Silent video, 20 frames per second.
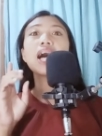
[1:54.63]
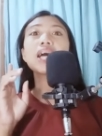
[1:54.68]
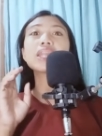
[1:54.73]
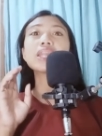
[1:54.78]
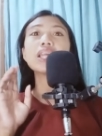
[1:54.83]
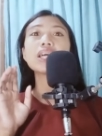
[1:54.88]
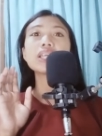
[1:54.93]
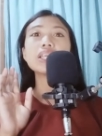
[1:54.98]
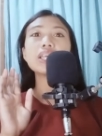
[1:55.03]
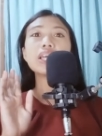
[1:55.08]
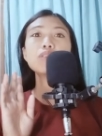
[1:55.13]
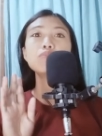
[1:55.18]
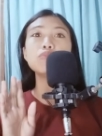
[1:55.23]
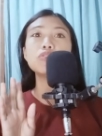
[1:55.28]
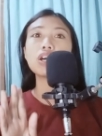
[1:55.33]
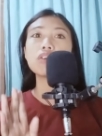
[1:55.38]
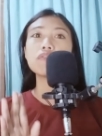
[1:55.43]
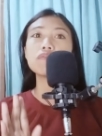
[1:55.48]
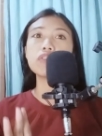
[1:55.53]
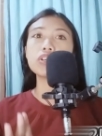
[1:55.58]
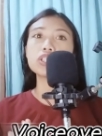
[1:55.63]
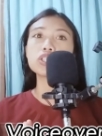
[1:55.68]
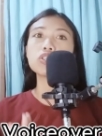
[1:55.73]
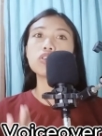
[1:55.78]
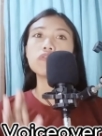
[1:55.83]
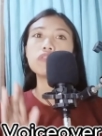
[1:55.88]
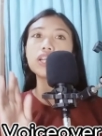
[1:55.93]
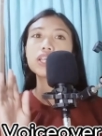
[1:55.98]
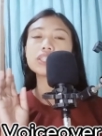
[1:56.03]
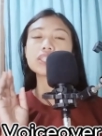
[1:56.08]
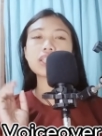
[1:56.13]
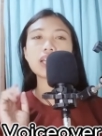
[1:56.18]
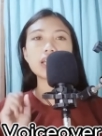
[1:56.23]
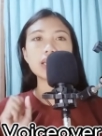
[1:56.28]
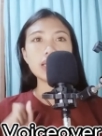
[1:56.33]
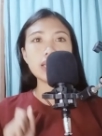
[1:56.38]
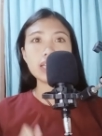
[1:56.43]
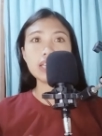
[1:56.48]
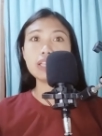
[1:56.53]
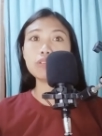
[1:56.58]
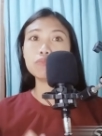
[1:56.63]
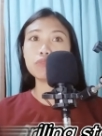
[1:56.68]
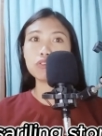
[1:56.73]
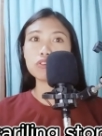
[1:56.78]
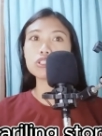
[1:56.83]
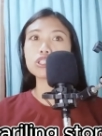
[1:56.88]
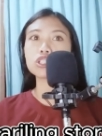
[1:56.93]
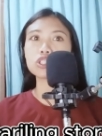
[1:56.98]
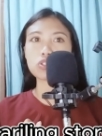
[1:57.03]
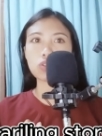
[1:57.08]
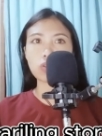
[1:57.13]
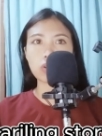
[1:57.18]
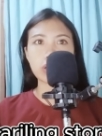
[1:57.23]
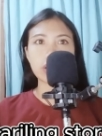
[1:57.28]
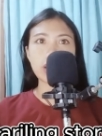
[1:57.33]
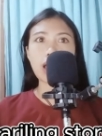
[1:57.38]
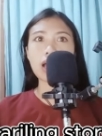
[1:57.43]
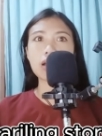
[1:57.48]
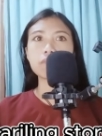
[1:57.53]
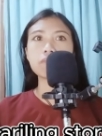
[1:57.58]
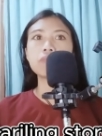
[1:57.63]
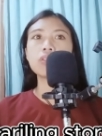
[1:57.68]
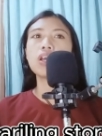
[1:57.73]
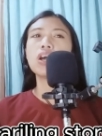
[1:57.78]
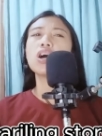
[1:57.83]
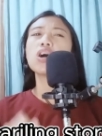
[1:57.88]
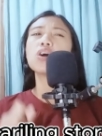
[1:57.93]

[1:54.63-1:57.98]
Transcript: at lagyan mo ng voiceover at sarili mong storya.